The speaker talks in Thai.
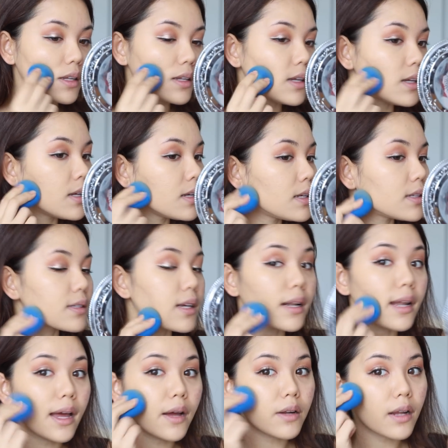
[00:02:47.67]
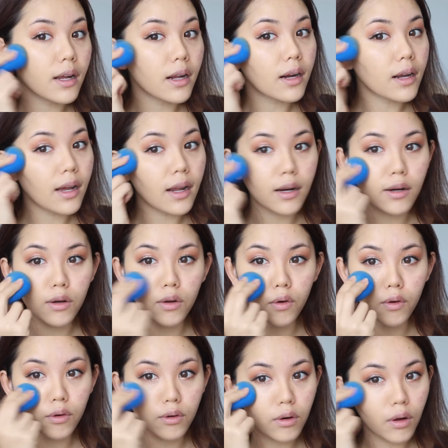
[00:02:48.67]
นี่เสร็จแล้วนะคะการล
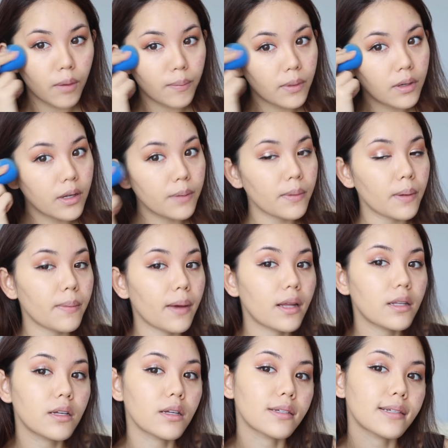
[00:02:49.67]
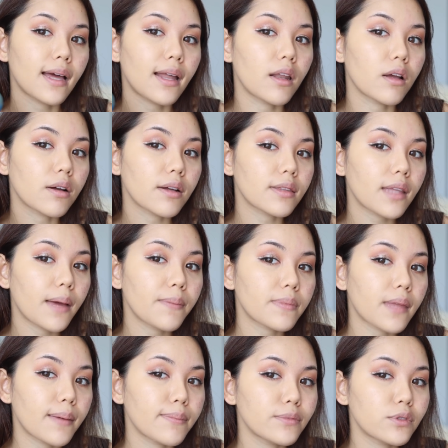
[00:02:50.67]
งรองพื้นประมาณ 1 ชั้นแล้วก็แต้ม
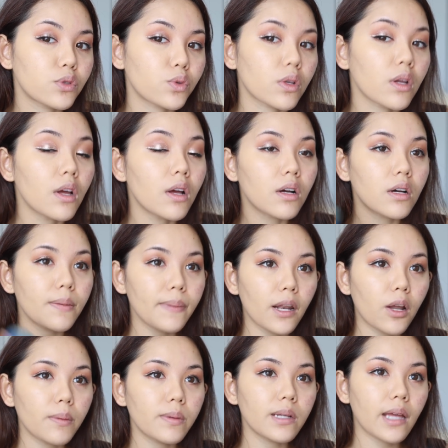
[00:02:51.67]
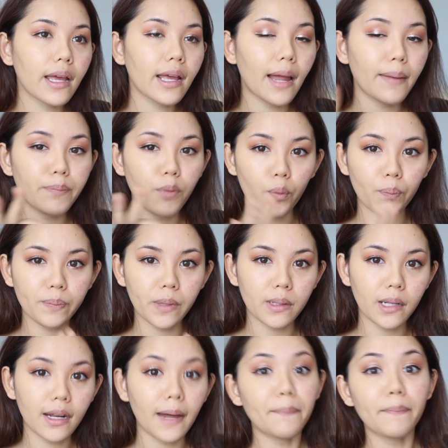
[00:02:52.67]
ตามจุด คือเป็นรองพื้นที่ให้การปกปิ
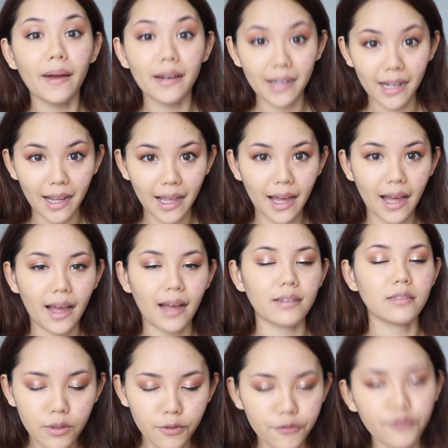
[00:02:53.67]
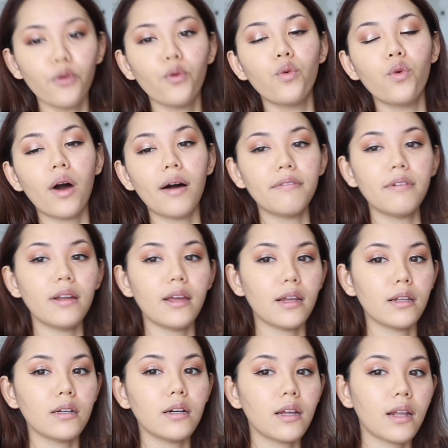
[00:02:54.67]
ดระดับปานกลาง ถึงฟูลคอเวอร์เล
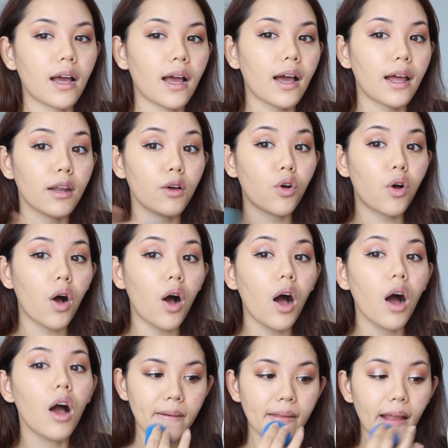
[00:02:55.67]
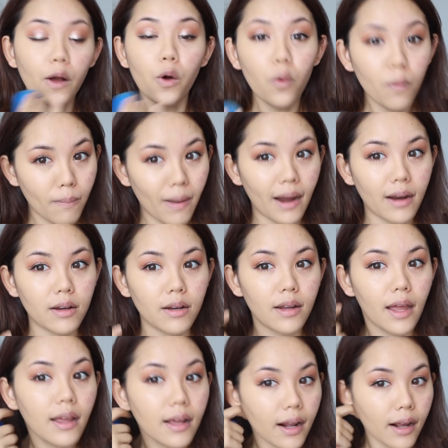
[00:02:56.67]
เลยนะคะ แล้วก็นาคุมัน
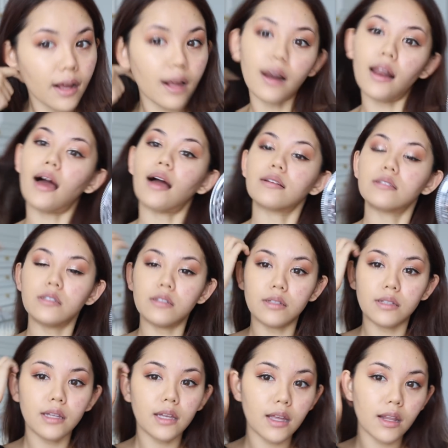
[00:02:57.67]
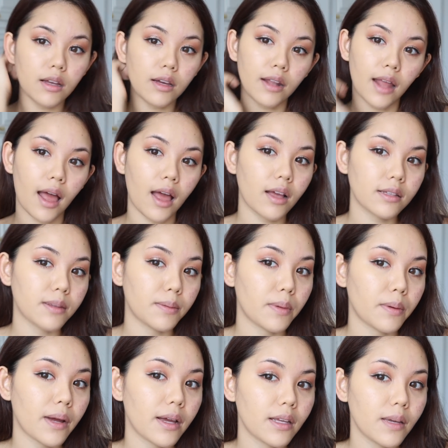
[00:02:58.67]
ได้กลางๆถึงดีเลยนะ สำ
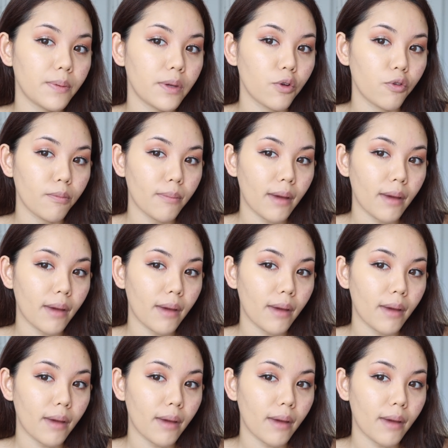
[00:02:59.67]
หรับใครที่ผิว